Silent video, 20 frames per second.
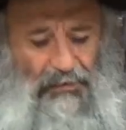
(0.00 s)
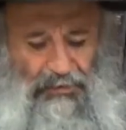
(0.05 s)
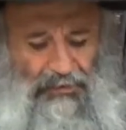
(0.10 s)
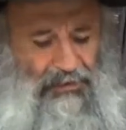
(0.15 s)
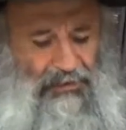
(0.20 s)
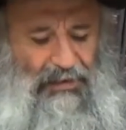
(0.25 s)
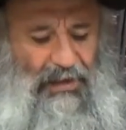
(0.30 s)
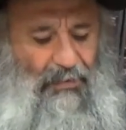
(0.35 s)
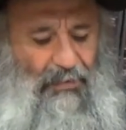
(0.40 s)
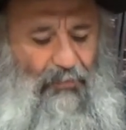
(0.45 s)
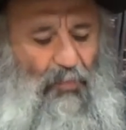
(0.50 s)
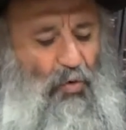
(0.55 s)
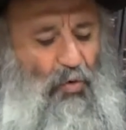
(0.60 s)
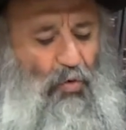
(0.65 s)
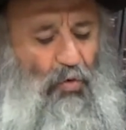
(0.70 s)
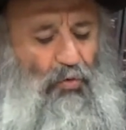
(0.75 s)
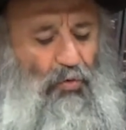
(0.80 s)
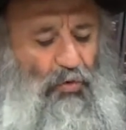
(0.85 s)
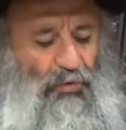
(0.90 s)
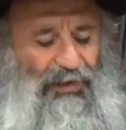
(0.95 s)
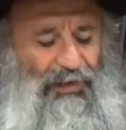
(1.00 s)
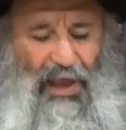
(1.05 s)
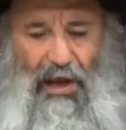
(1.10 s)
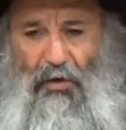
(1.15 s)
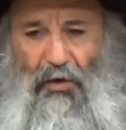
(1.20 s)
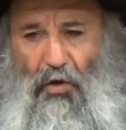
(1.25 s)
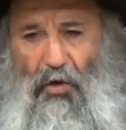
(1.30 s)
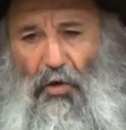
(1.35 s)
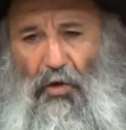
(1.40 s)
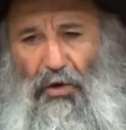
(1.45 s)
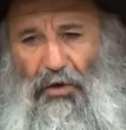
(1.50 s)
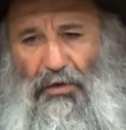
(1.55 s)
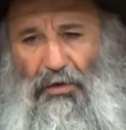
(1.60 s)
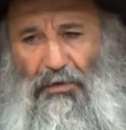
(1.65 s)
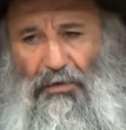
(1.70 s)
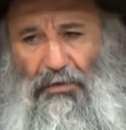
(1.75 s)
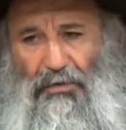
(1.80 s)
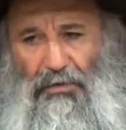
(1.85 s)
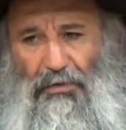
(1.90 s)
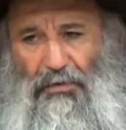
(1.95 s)
Il a beaucoup de traqueurs,
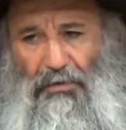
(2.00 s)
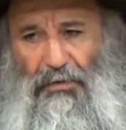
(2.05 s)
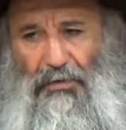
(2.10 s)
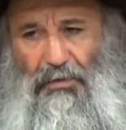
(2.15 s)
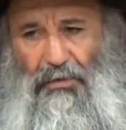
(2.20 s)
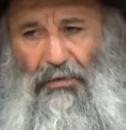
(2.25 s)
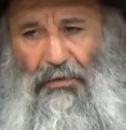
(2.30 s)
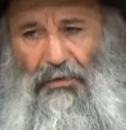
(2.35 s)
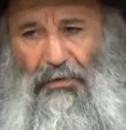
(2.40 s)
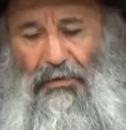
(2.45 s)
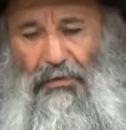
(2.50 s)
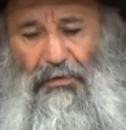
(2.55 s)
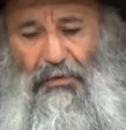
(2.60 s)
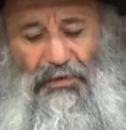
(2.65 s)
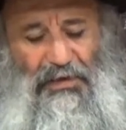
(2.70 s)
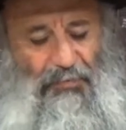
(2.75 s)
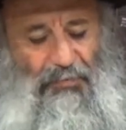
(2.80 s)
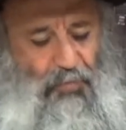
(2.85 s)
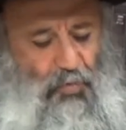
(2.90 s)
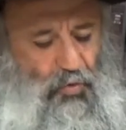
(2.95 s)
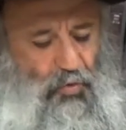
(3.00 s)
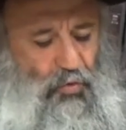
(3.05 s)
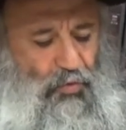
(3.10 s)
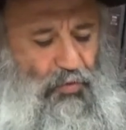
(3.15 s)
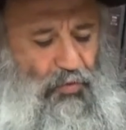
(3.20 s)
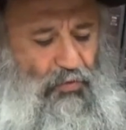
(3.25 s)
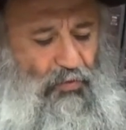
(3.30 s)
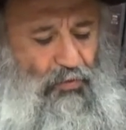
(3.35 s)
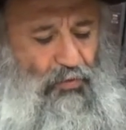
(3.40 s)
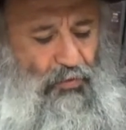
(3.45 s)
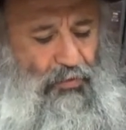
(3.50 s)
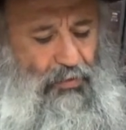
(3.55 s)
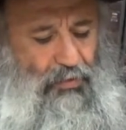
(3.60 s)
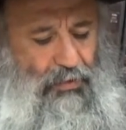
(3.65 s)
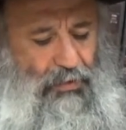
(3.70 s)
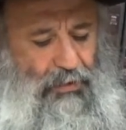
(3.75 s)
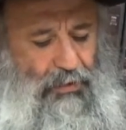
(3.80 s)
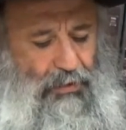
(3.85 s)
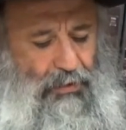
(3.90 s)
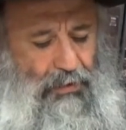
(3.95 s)
il y a beaucoup de
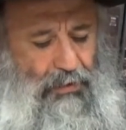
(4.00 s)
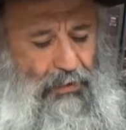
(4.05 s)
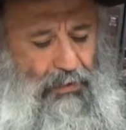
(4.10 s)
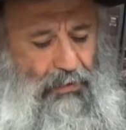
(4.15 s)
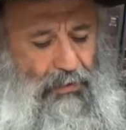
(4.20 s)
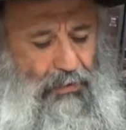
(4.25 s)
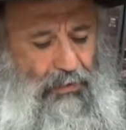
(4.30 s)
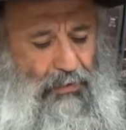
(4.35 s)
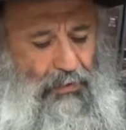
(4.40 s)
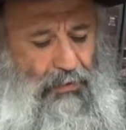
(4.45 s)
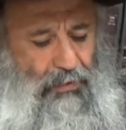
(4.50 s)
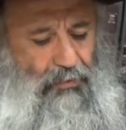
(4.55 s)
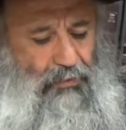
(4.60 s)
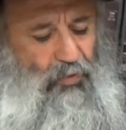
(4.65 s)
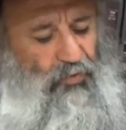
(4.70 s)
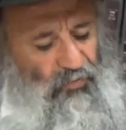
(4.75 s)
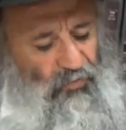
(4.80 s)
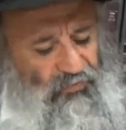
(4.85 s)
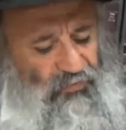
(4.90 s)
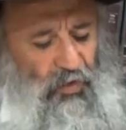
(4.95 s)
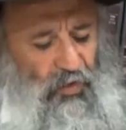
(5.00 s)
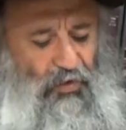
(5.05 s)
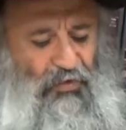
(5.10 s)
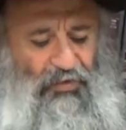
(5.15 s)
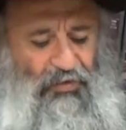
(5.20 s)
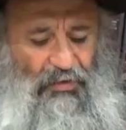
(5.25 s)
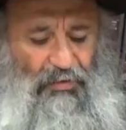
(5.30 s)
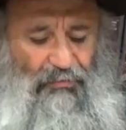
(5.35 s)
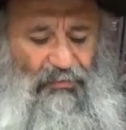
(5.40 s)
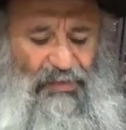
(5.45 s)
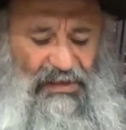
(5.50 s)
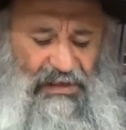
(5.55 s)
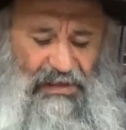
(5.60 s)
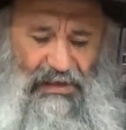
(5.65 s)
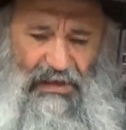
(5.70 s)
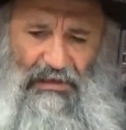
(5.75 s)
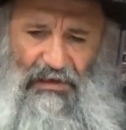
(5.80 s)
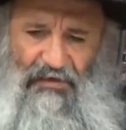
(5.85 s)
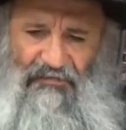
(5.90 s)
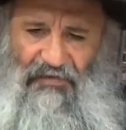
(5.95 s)
de souffrance, parce qu'il
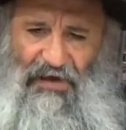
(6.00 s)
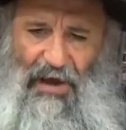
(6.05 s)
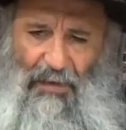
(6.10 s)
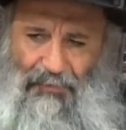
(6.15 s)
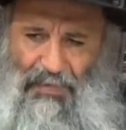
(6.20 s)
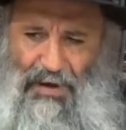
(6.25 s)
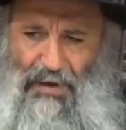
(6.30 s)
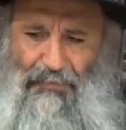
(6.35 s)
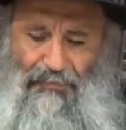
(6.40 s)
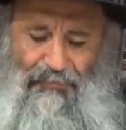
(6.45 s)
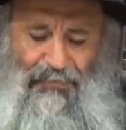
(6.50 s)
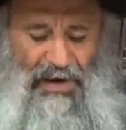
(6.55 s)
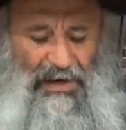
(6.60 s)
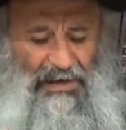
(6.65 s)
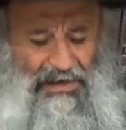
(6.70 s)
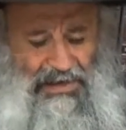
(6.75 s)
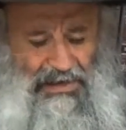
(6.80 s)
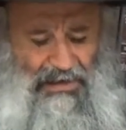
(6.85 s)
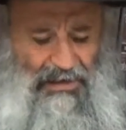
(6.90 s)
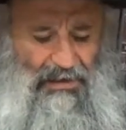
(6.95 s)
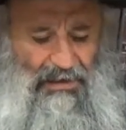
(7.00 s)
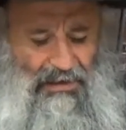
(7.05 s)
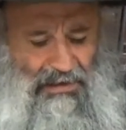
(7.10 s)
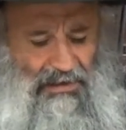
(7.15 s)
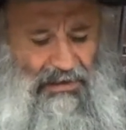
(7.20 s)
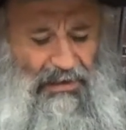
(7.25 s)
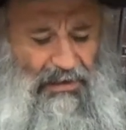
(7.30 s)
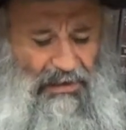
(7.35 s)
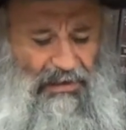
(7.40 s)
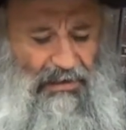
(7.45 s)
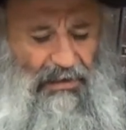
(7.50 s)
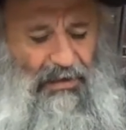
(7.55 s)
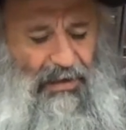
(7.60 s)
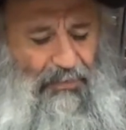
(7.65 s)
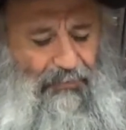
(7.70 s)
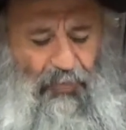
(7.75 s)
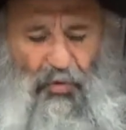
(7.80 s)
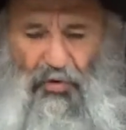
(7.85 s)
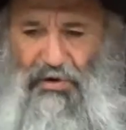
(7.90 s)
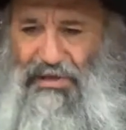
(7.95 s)
était frappé par les,
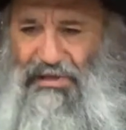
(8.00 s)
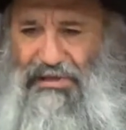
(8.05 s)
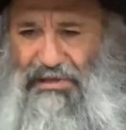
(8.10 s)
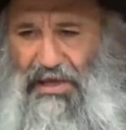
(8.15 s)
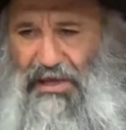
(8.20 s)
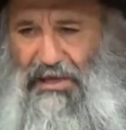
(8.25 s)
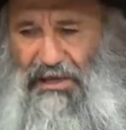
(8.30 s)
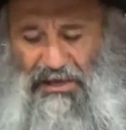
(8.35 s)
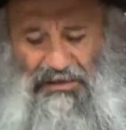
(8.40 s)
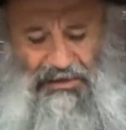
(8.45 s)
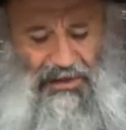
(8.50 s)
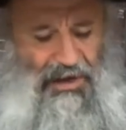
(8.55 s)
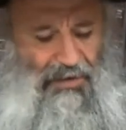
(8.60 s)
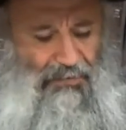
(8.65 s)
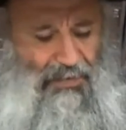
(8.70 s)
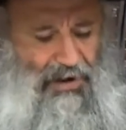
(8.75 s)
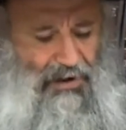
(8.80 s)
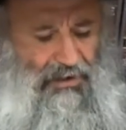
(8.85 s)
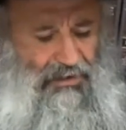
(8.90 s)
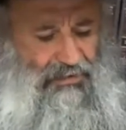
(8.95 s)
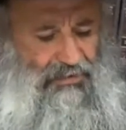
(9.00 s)
policiers qui étaient là-bas,